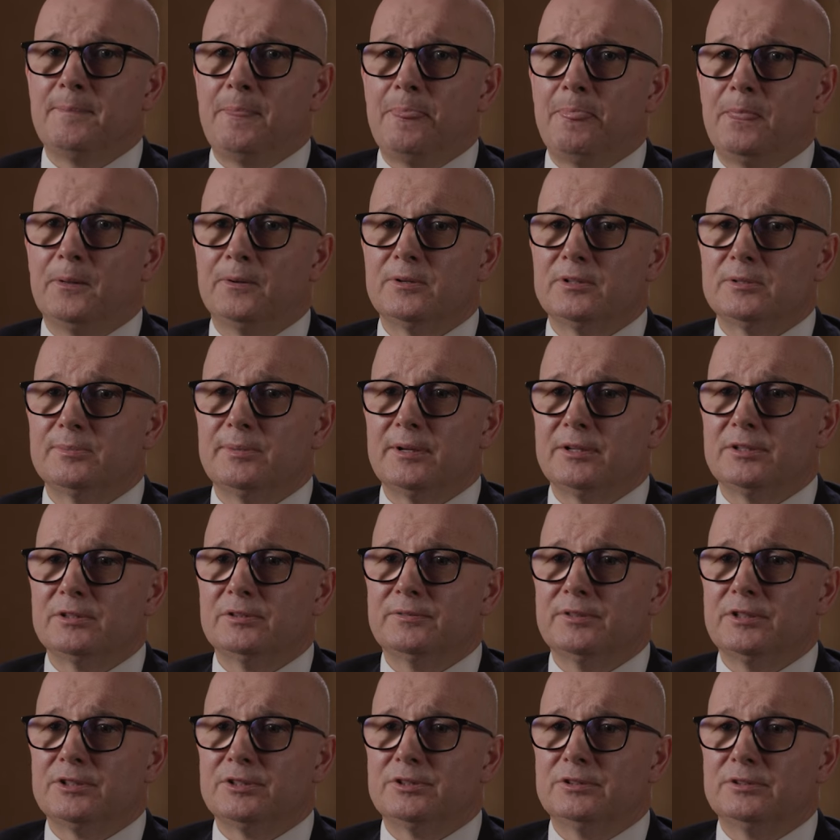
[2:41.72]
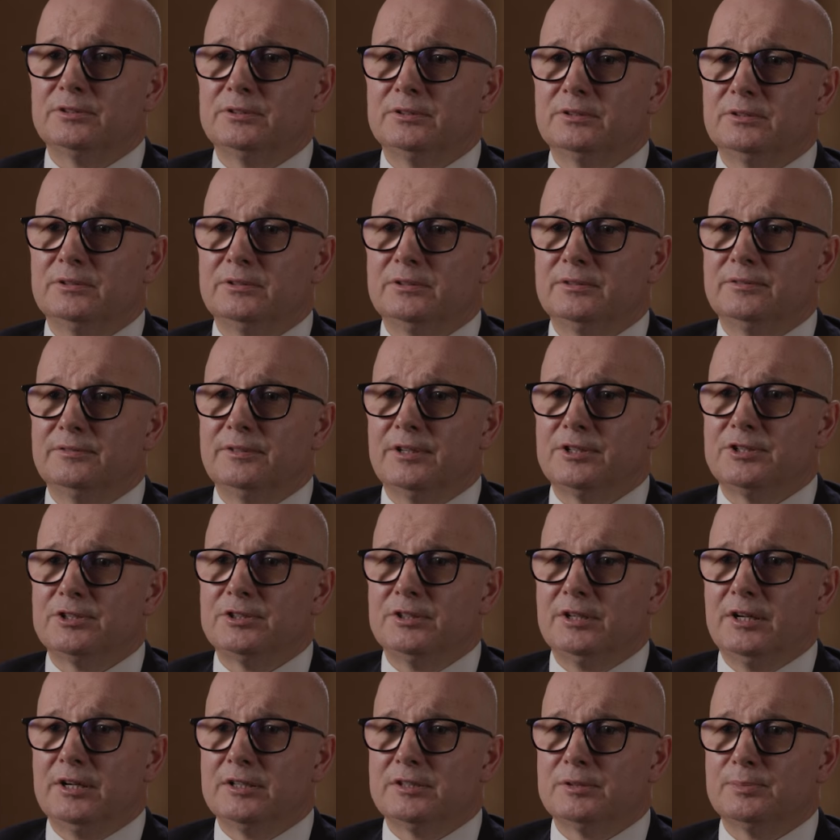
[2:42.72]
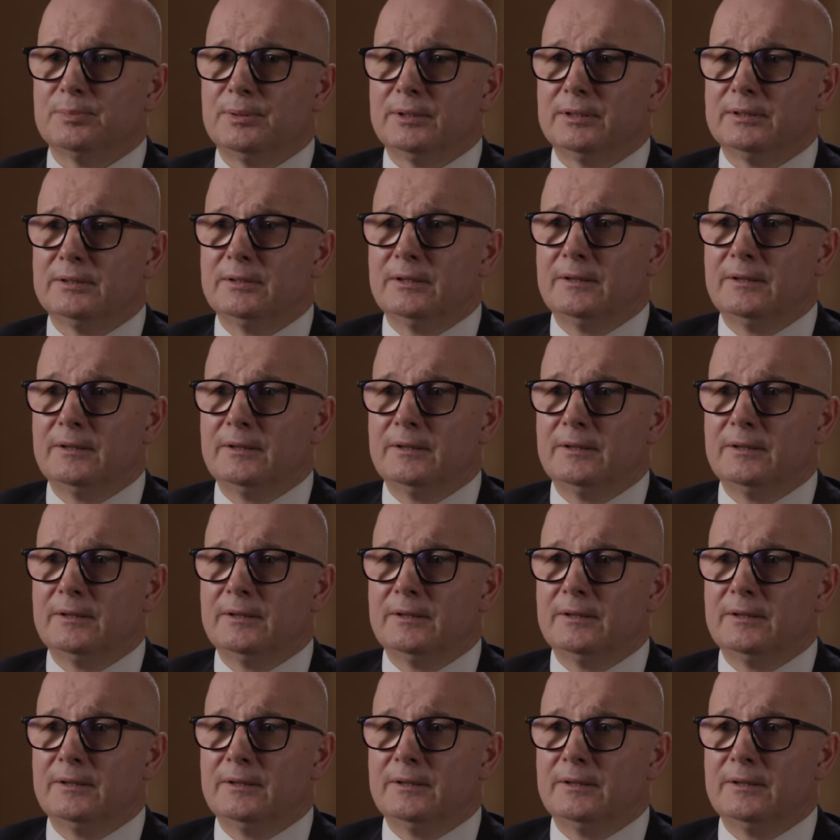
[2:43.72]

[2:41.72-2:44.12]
To jest bardzo ważny, ważny aspekt.